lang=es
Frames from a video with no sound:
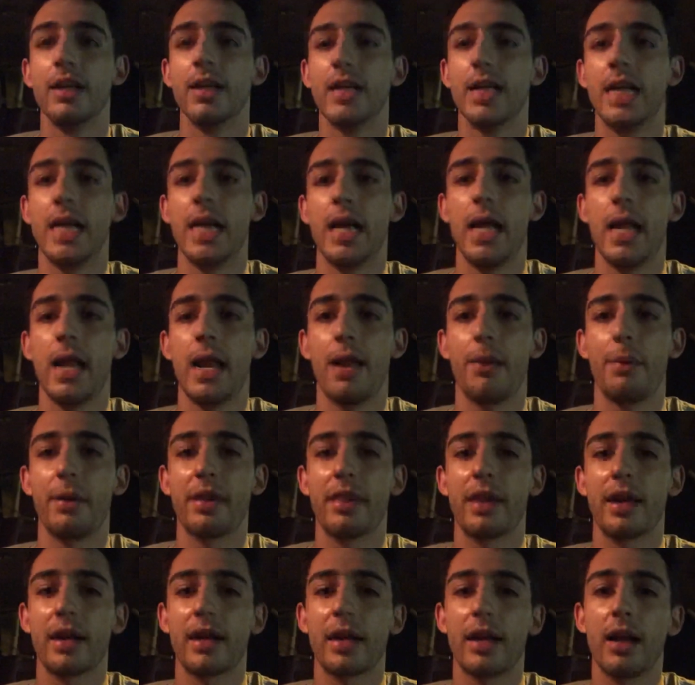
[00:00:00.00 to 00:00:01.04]
Eh, la
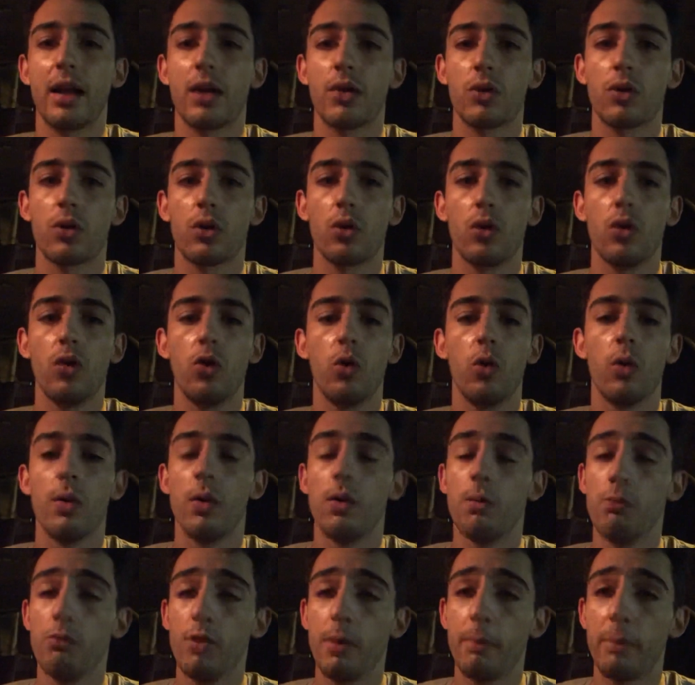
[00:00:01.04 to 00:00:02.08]
verdad que el Alcorcón
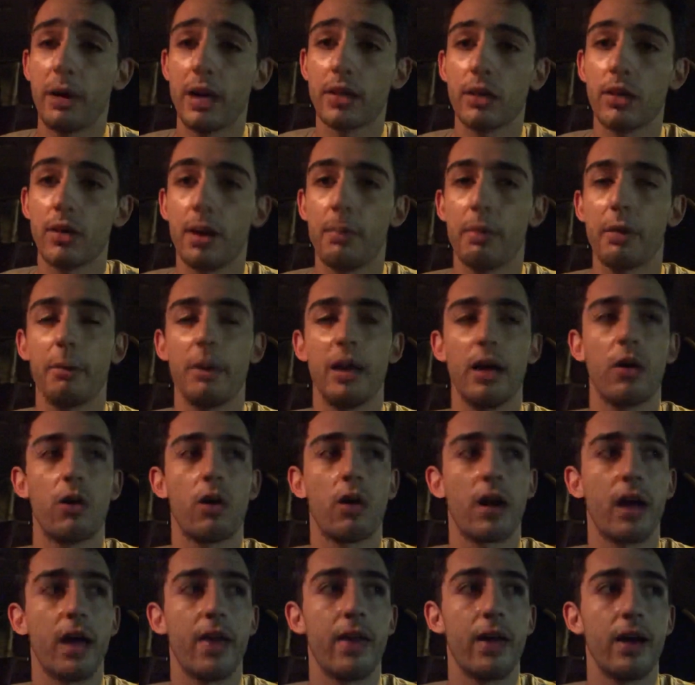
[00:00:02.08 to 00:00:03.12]
jugó un buen partido la primera
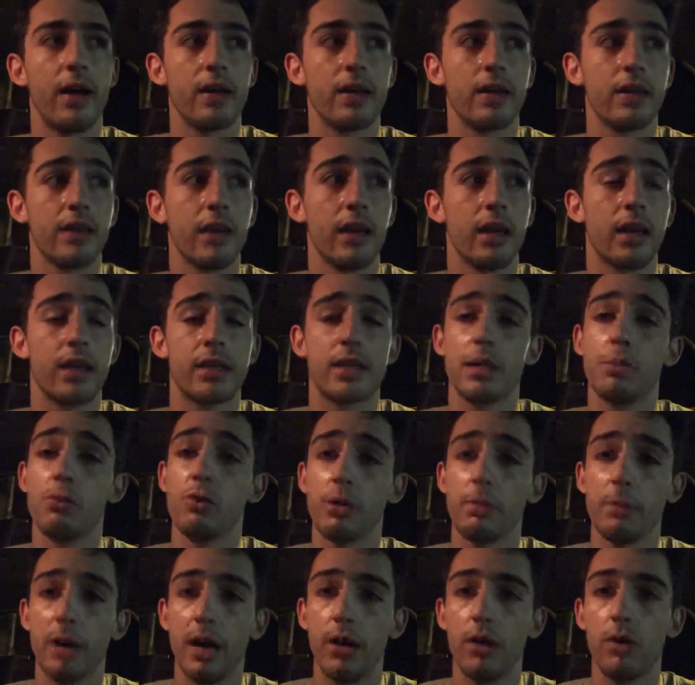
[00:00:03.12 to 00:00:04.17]
jornada y el Elche
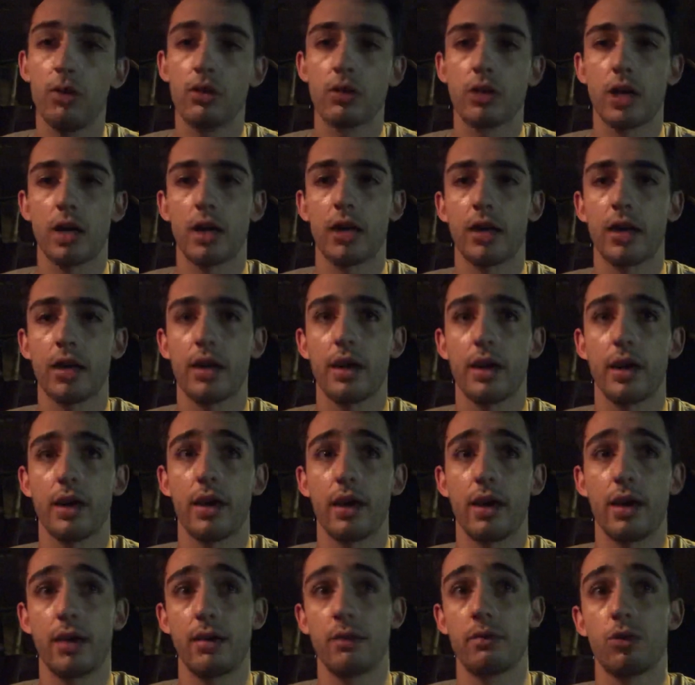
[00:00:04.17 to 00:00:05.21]
muy malo, o sea
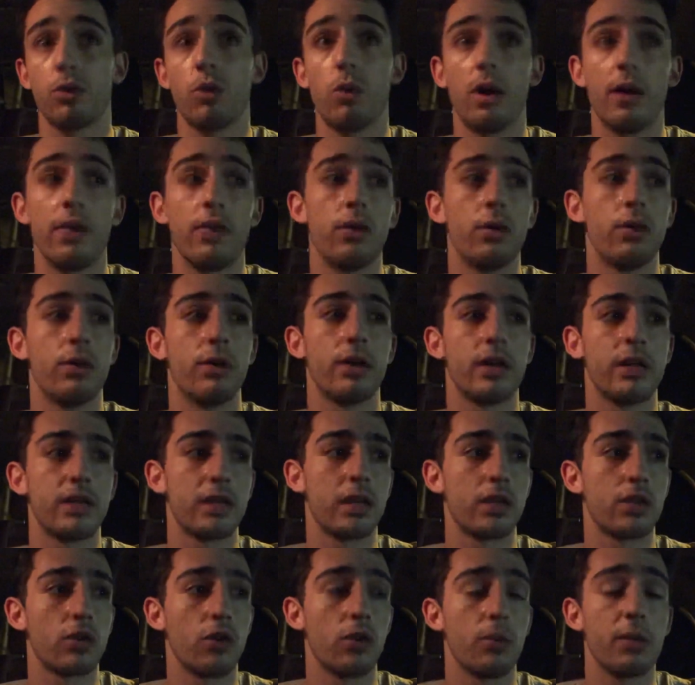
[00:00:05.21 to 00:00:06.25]
que jugando en
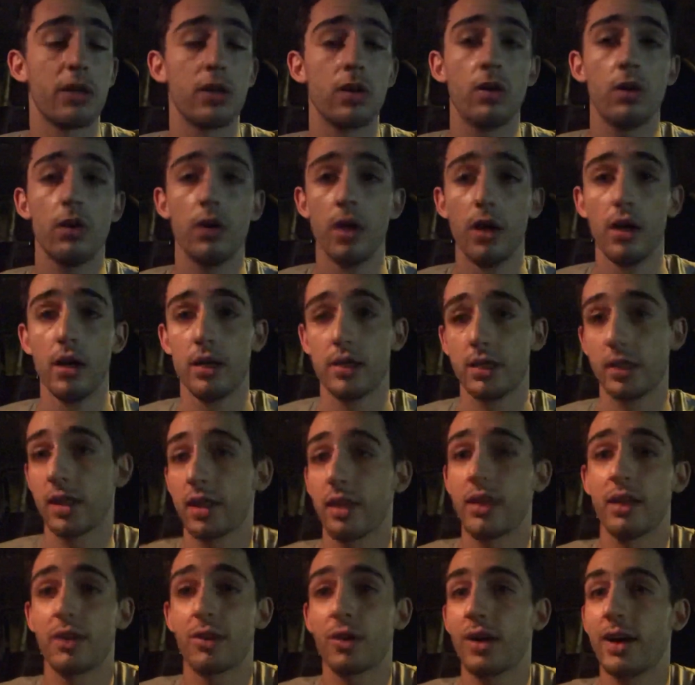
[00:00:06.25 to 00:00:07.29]
Santo Domingo, sí que
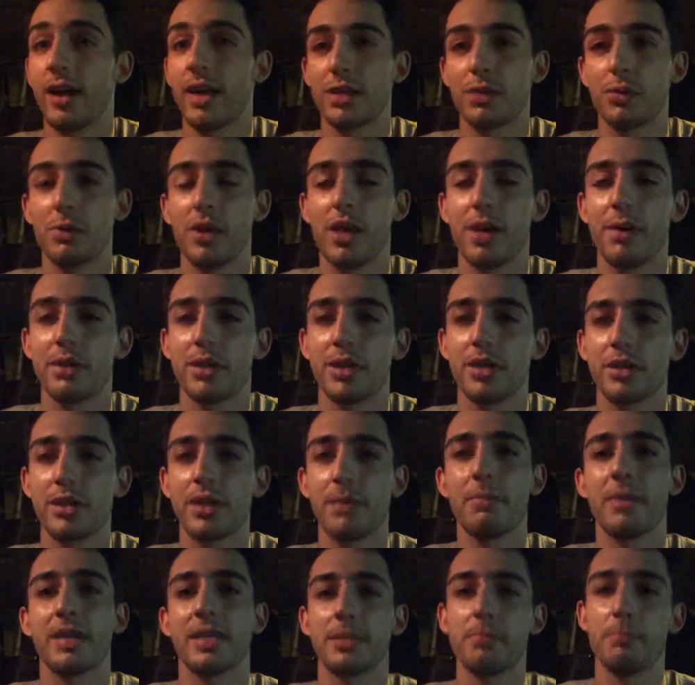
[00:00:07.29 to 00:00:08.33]
es cierto que la segunda división
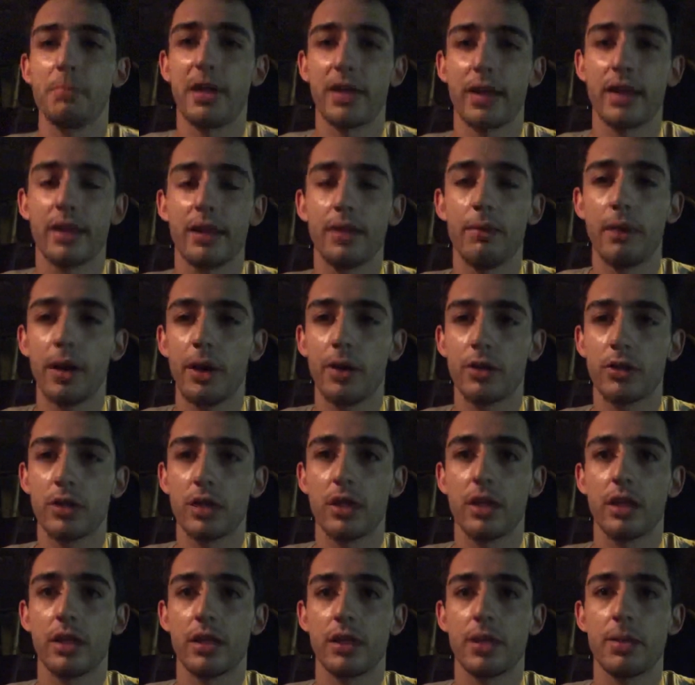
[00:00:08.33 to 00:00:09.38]
siempre es impredecible, ¿no? Se
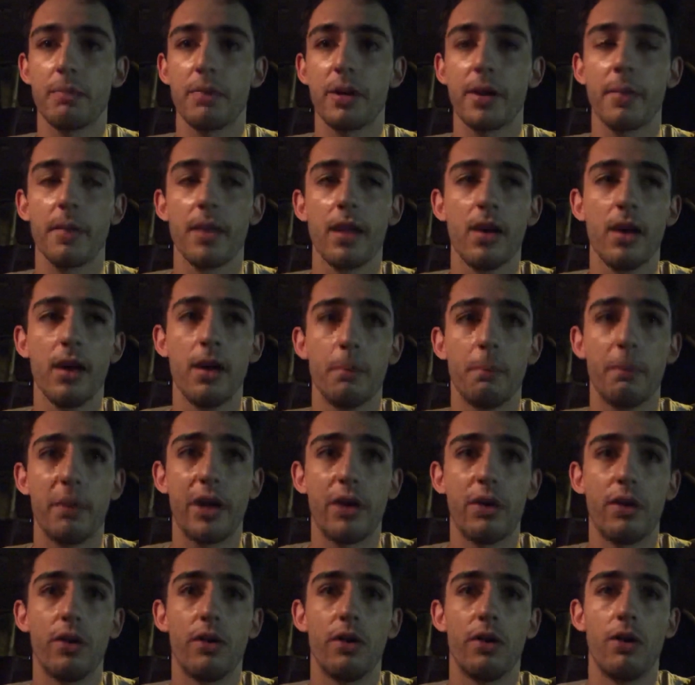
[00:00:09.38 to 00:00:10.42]
dice siempre,
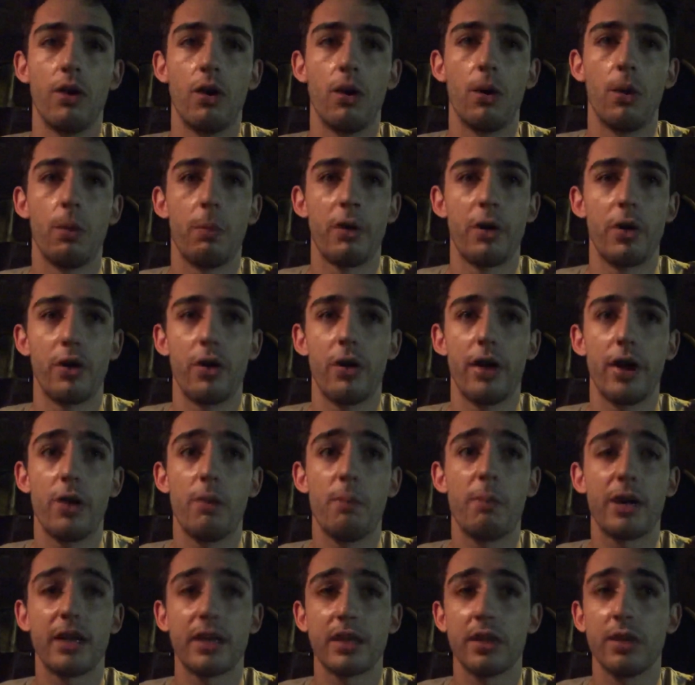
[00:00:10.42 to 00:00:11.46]
pero, pero era
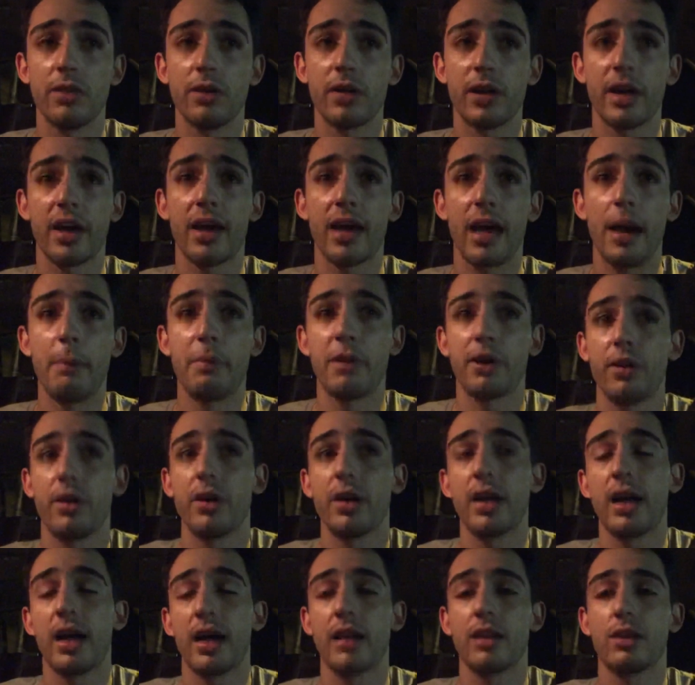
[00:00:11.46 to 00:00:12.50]
un partido que a
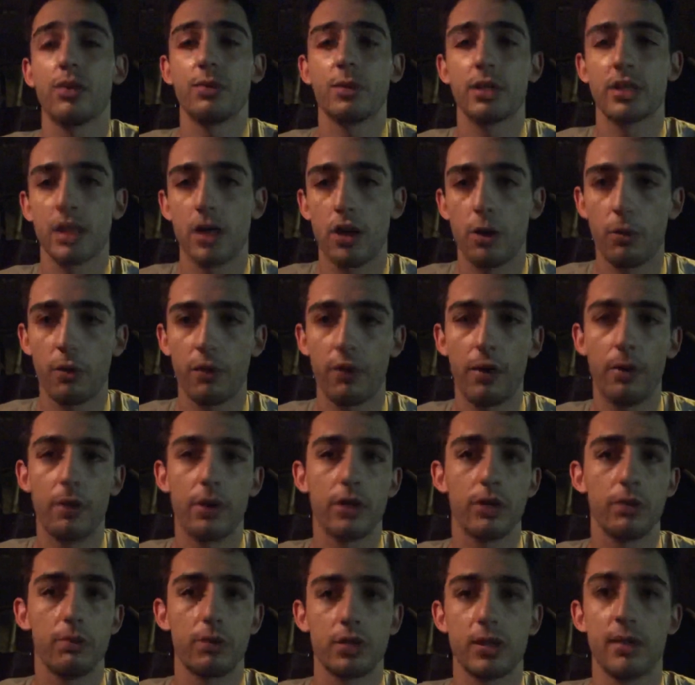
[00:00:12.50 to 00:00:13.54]
priori la gente hubiese dado por
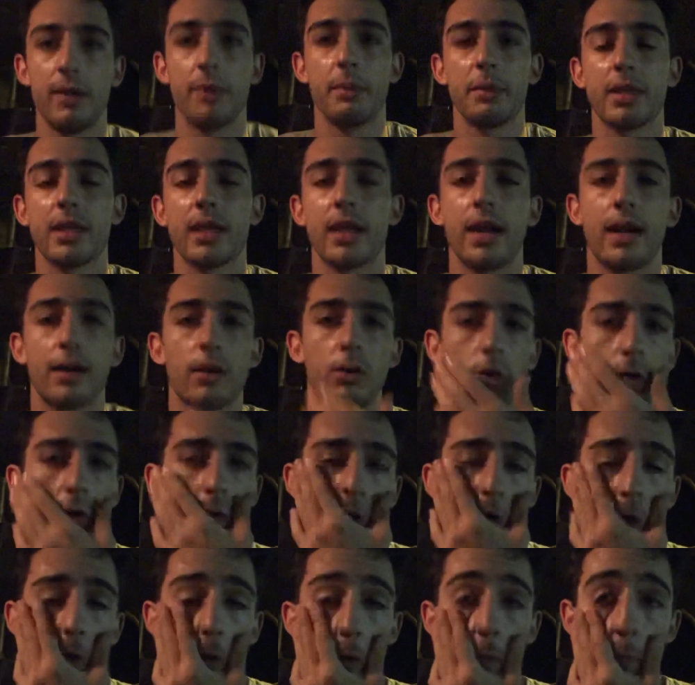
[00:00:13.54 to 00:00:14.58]
favorito posiblemente al
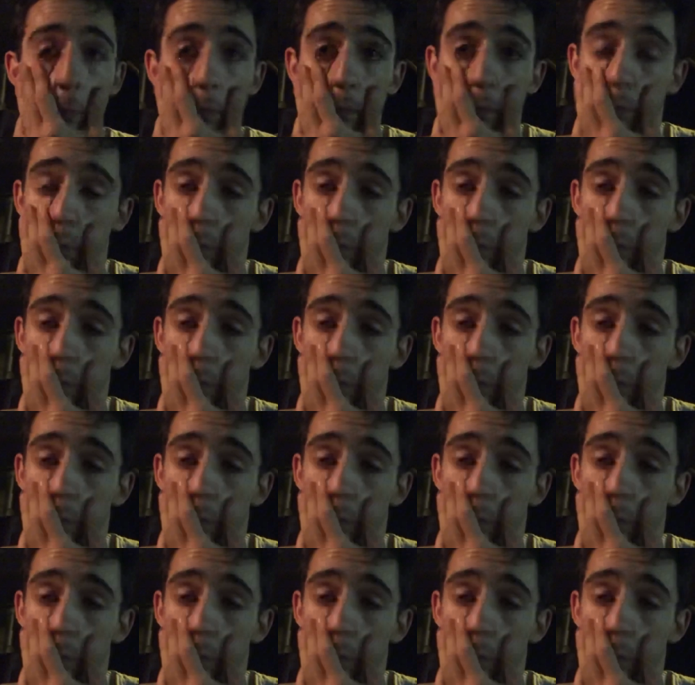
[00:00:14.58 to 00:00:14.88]
Alcorcón, ¿no?